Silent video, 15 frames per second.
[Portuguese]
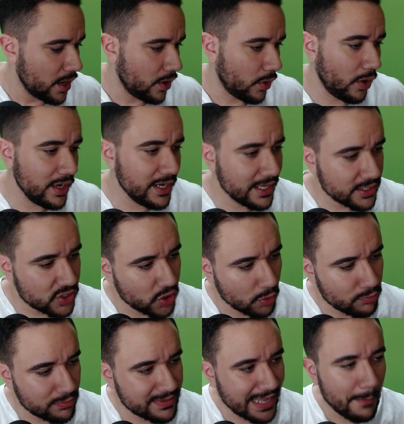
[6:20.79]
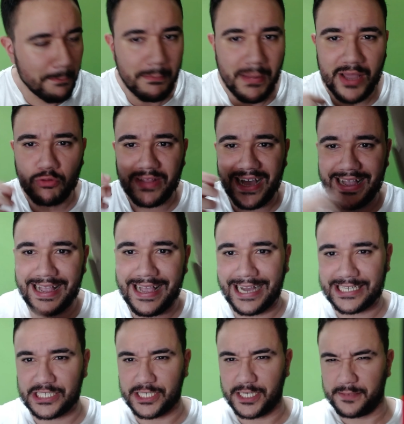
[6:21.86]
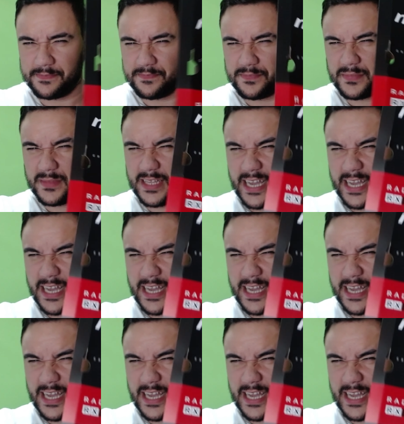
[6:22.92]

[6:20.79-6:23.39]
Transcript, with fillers: Olha só o tamanho da caixa da